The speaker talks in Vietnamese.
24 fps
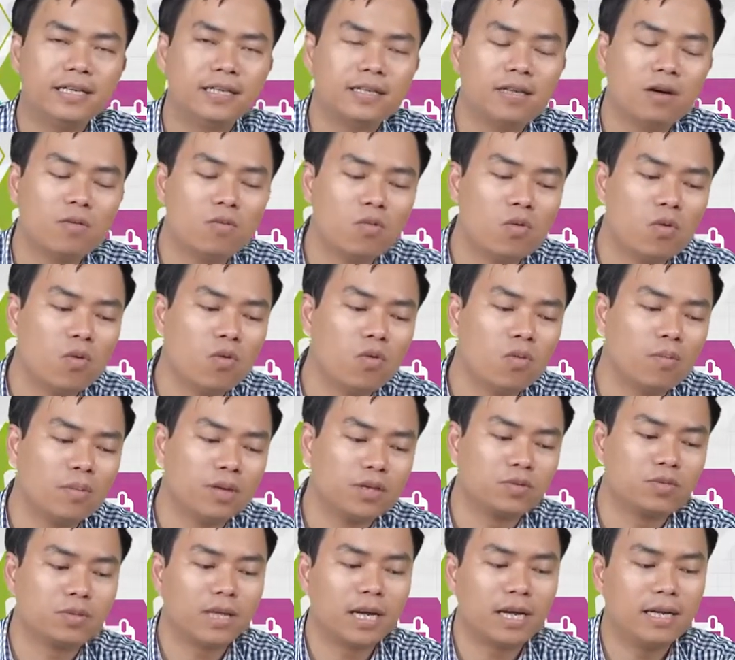công cụ mà
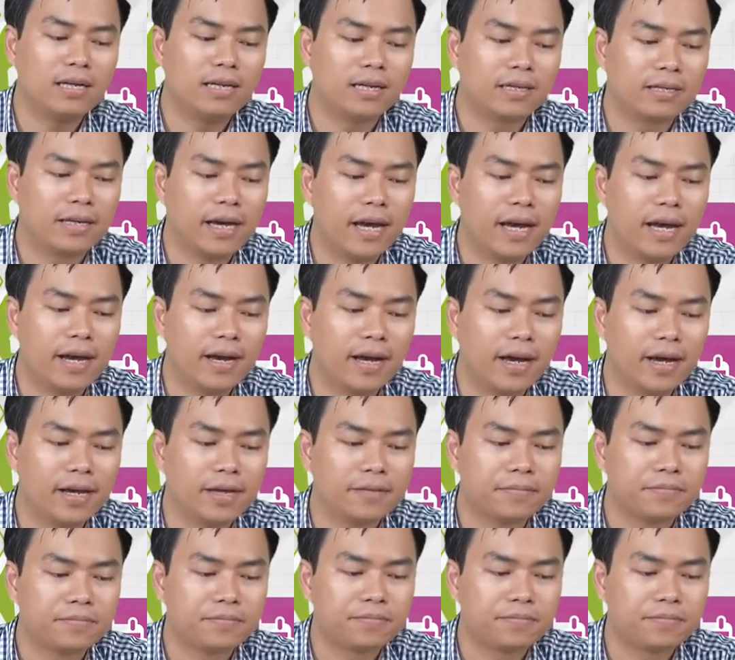chúng ta liệt kê ở đây